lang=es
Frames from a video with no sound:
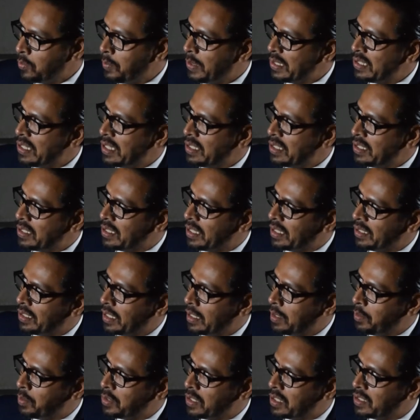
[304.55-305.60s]
pacientes que
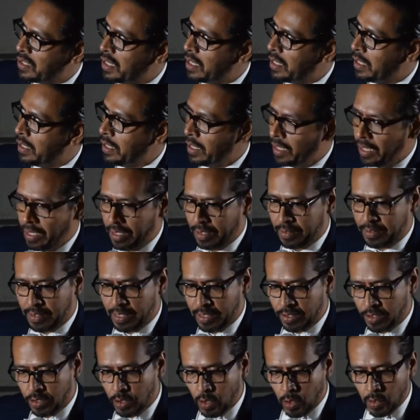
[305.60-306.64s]
tenemos que hacer
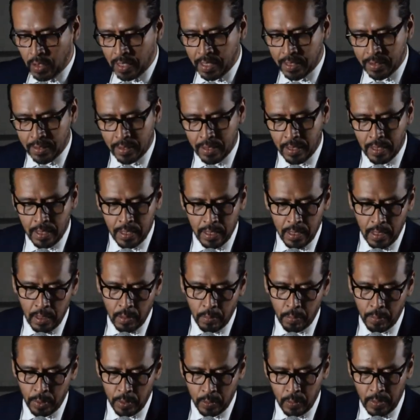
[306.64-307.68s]
extensiones,
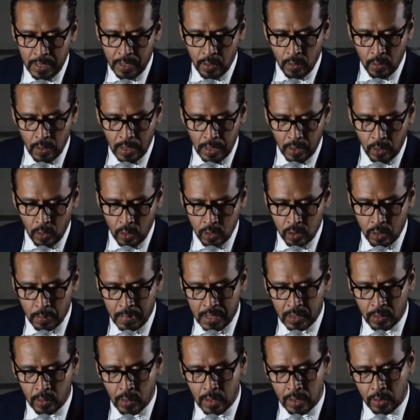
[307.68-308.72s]
pues bueno, el
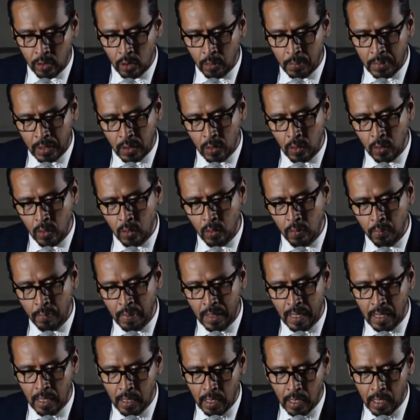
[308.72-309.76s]
conocimiento anatómico
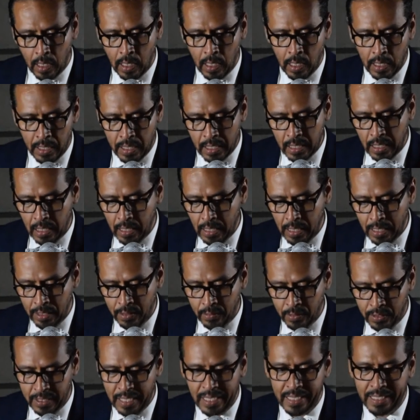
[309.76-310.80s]
y
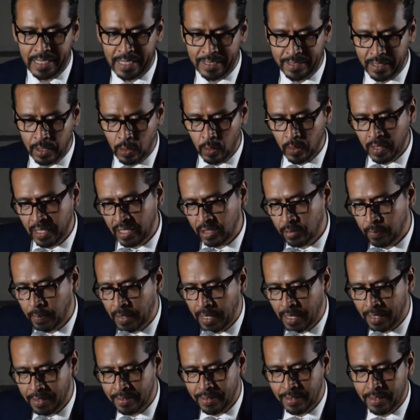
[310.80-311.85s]
las técnicas quirúrgicas
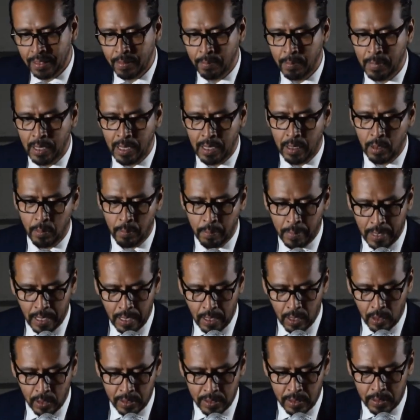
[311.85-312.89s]
para, para
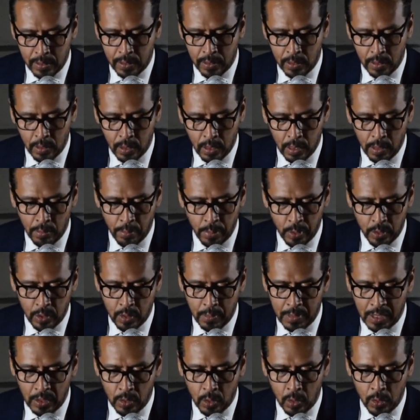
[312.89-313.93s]
los
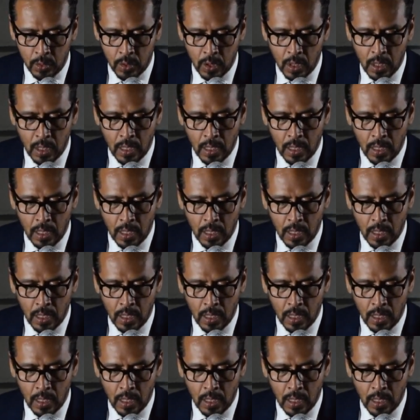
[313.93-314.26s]
procedimientos